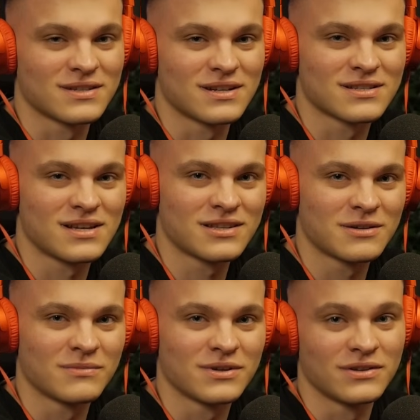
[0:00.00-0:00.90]
с
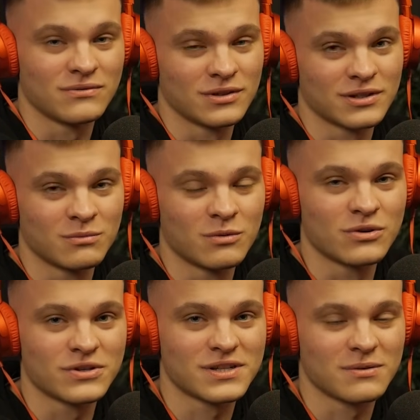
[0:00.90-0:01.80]
Александром, и вы к нему
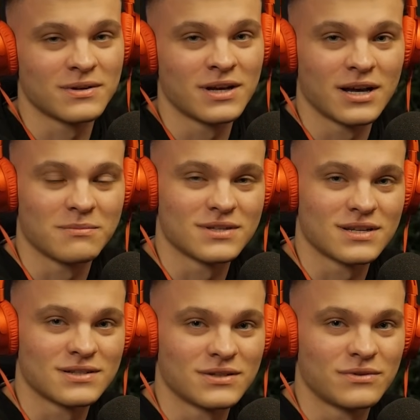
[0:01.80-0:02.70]
можете
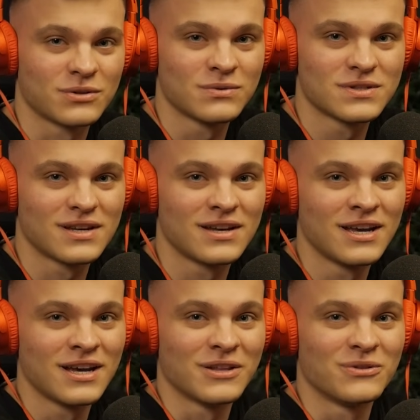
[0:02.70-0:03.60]
обязательно вернуться.
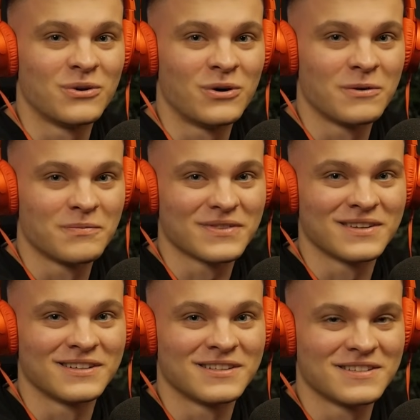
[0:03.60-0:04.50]
Но
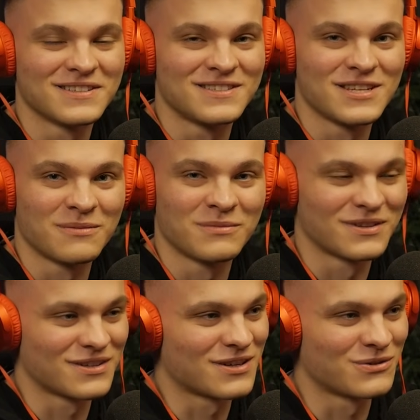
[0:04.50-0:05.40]
э, тем,
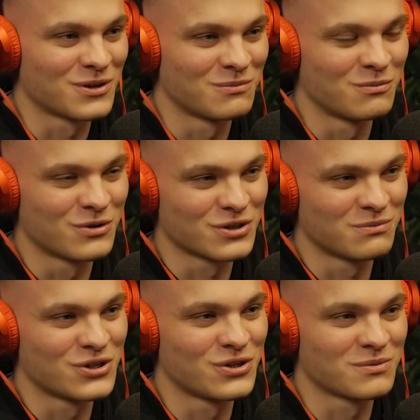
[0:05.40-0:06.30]
которые мы
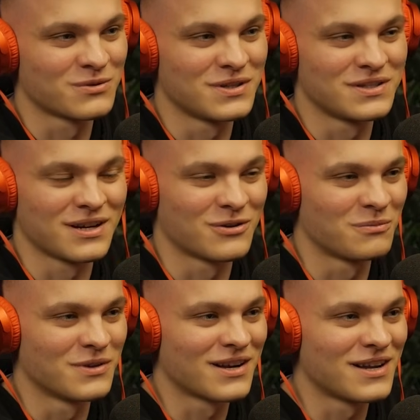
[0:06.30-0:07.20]
можем еще обсудить,
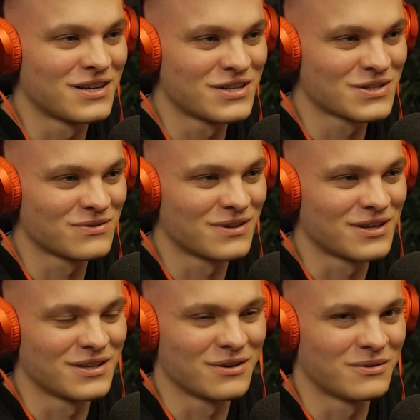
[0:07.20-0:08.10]
огромное количество,
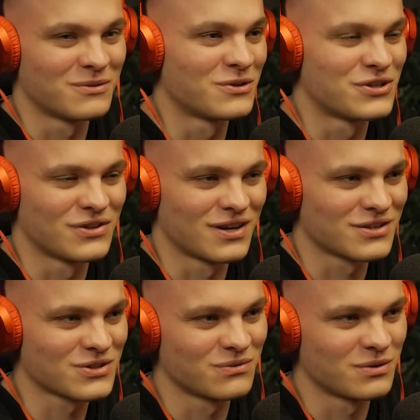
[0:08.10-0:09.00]
и я очень
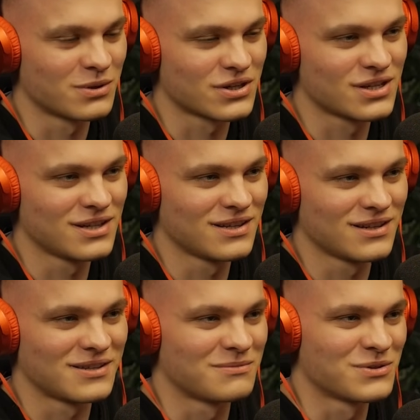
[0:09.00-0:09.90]
рад, что вы пришли,
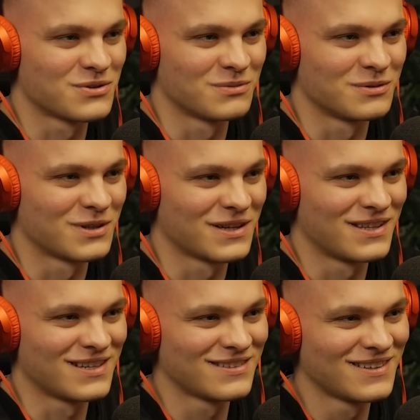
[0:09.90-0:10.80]
я безумно
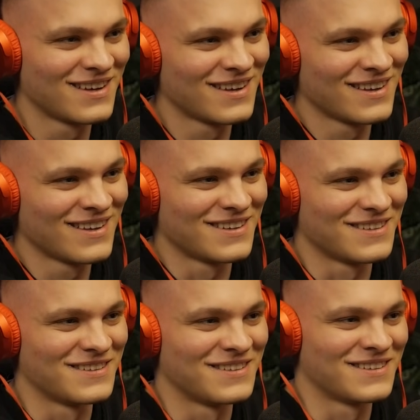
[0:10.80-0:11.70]
благодарен.
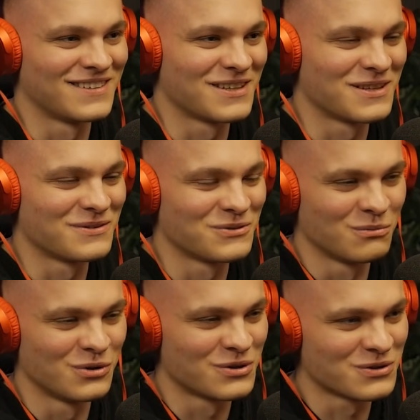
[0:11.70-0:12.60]
И я
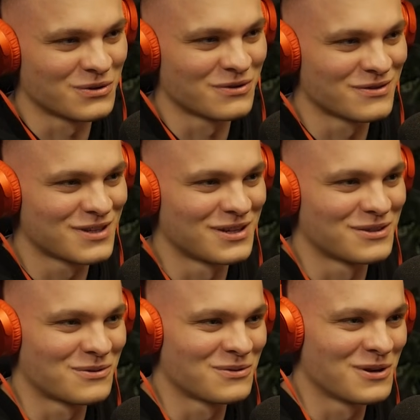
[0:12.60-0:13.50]
думаю, что все
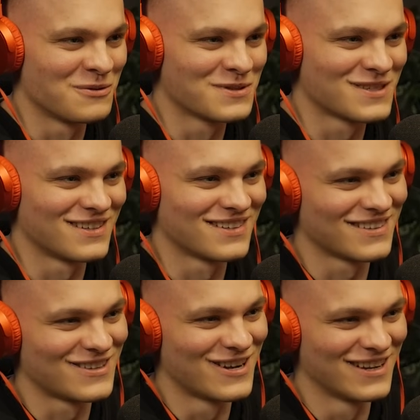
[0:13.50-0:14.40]
трудолюбцы,
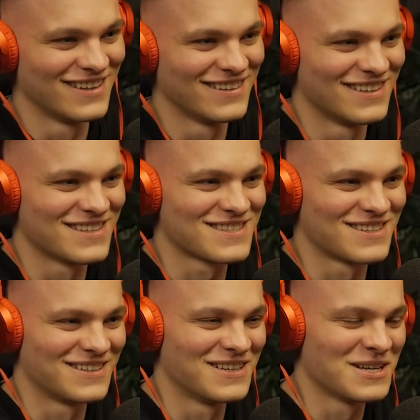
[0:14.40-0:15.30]
которые нас
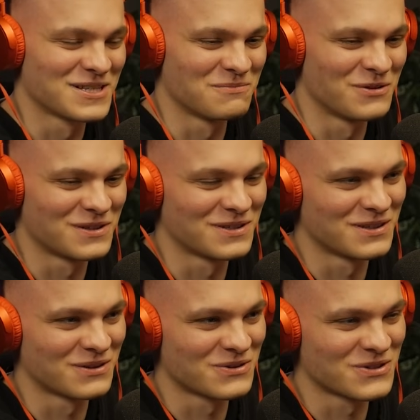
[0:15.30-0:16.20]
э, смотрят,
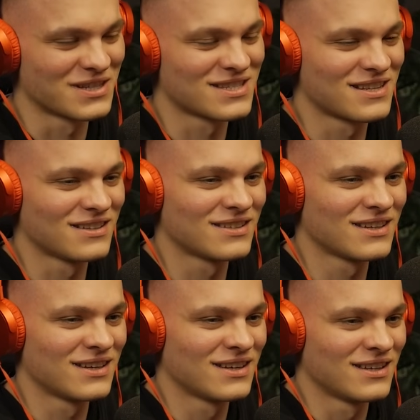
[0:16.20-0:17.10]
это тоже оценят.
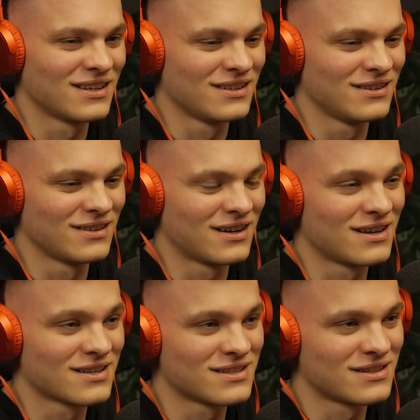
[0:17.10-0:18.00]
И,
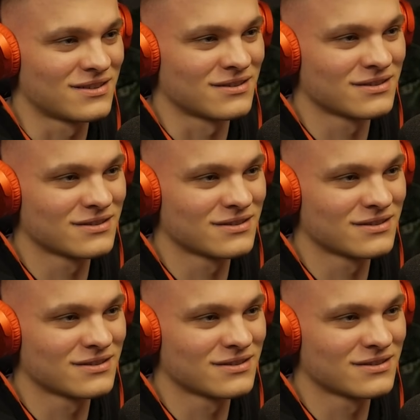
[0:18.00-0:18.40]
Александр,